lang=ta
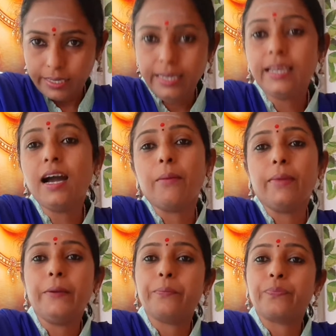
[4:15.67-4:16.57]

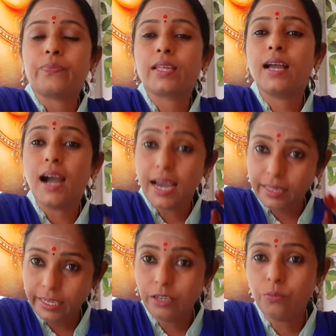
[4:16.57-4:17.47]
இல்லாமல்
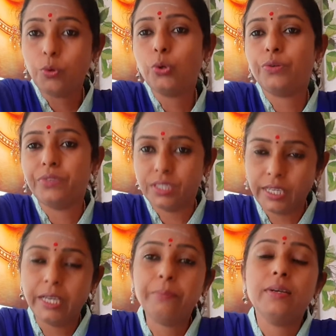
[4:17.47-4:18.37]
அதிலும் ஒரு
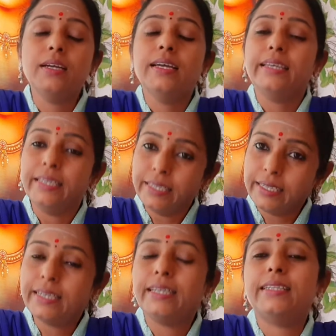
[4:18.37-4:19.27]
விஷயம்
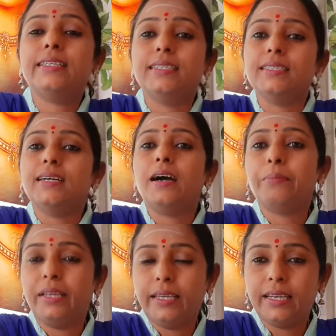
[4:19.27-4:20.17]
இருக்கிறது
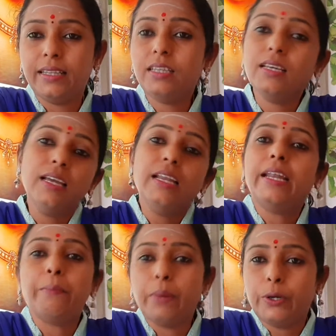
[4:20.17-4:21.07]
அப்படிங்கிறது
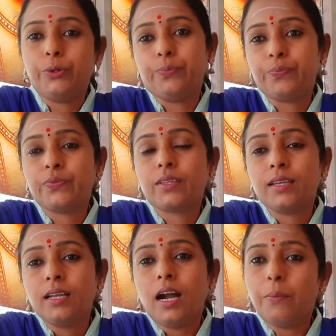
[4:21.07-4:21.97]
நம்பணும்
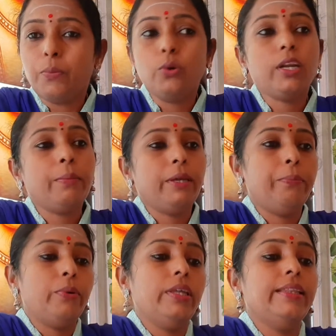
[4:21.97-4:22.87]
அப்போது நம்ம
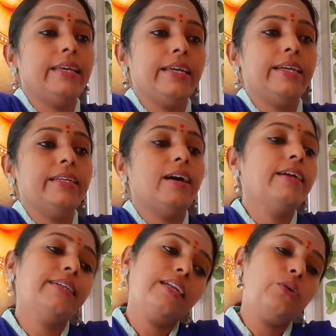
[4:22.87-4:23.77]
இப்போ இந்த ஏழு
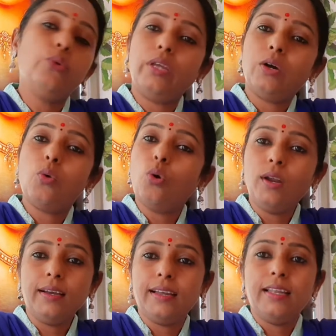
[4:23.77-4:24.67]
நாட்களுக்குரிய
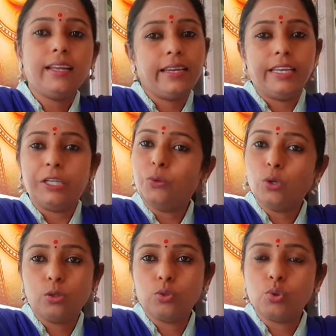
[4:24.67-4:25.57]
கோலங்களை நான் இன்றைக்கி
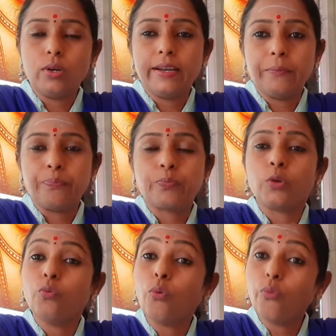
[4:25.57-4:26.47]
உங்களுக்கு சொல்கிறேன்
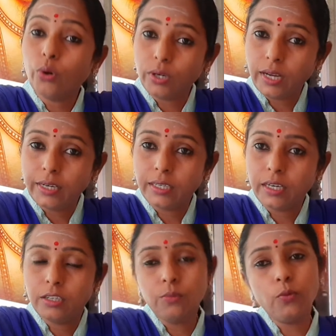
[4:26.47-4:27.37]
ஒவ்வொரு
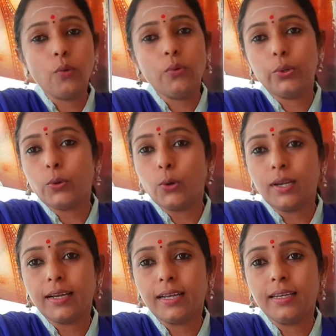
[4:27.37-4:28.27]
நாட்களுக்கும் ஒவ்வொரு
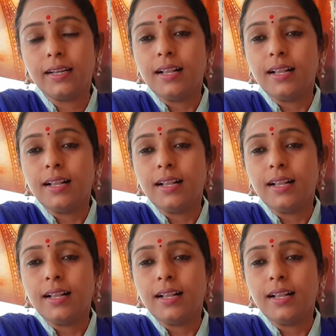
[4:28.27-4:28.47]
கோலங்கள்